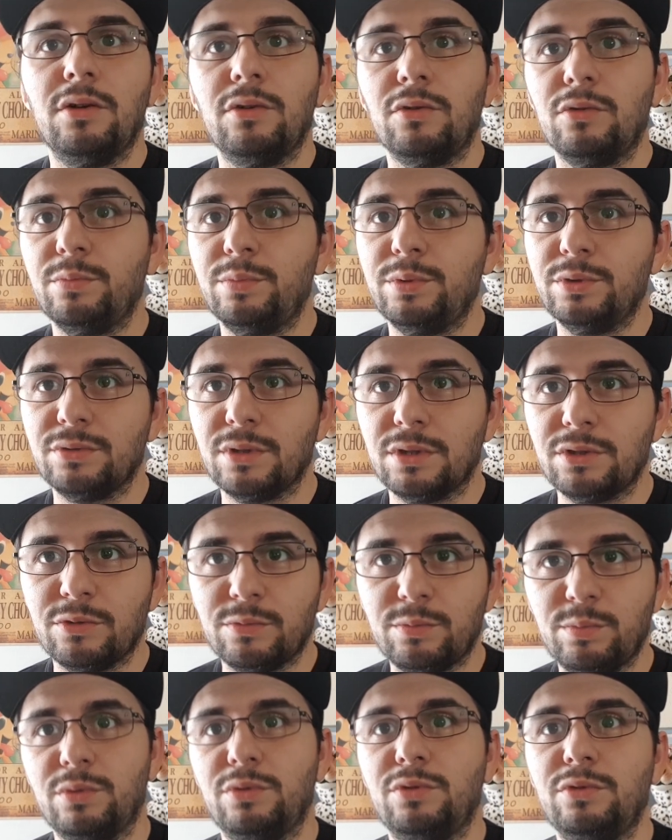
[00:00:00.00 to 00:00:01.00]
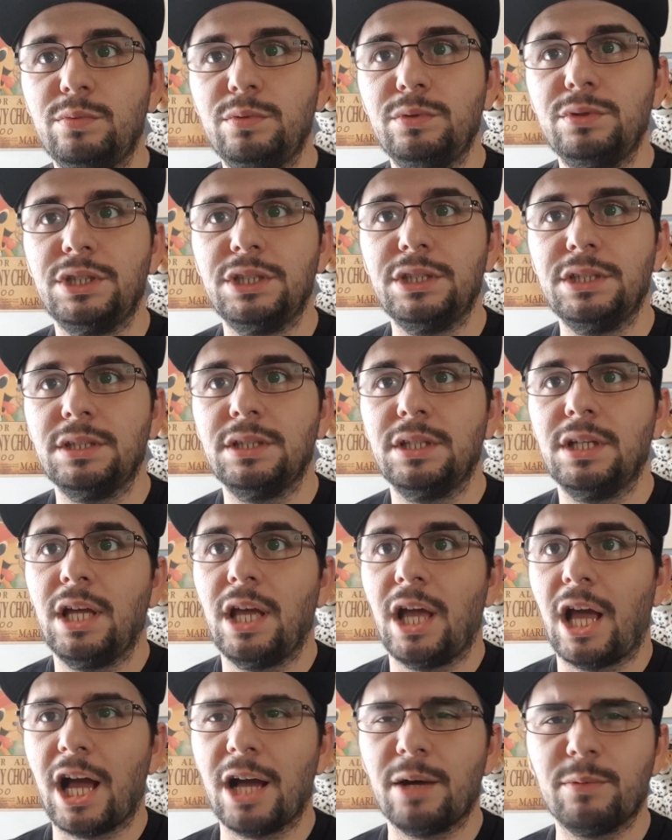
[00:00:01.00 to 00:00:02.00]
ont besoin de beaucoup bouger,
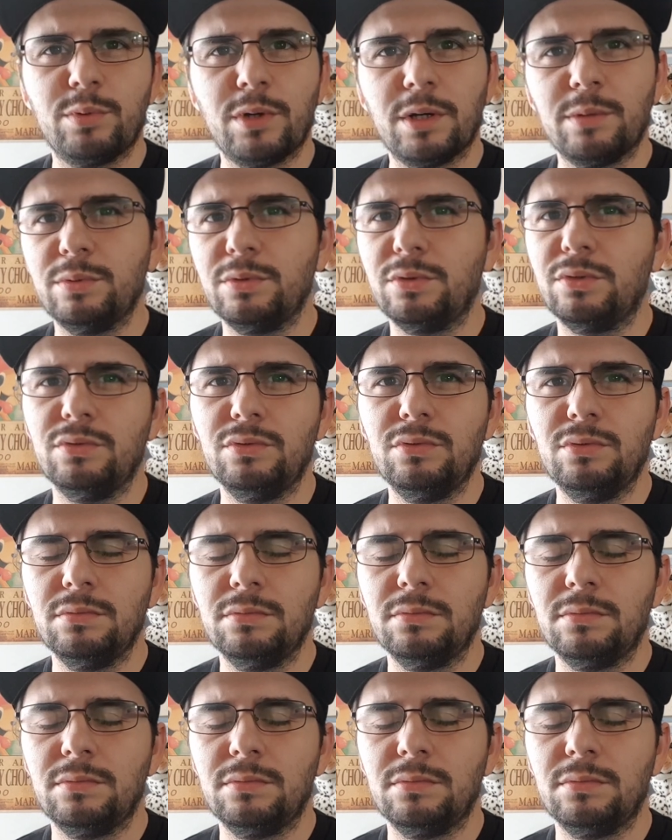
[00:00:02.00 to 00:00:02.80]
aboient beaucoup.